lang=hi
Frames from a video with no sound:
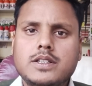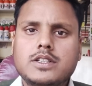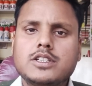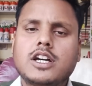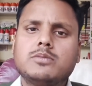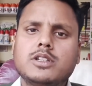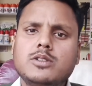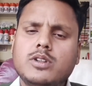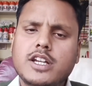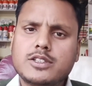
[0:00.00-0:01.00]
किसान
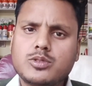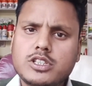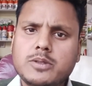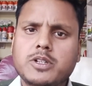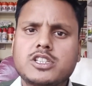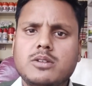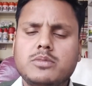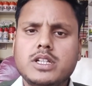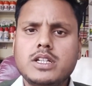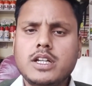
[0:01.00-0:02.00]
भाइयों लहसुन की फसल
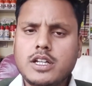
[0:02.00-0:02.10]
में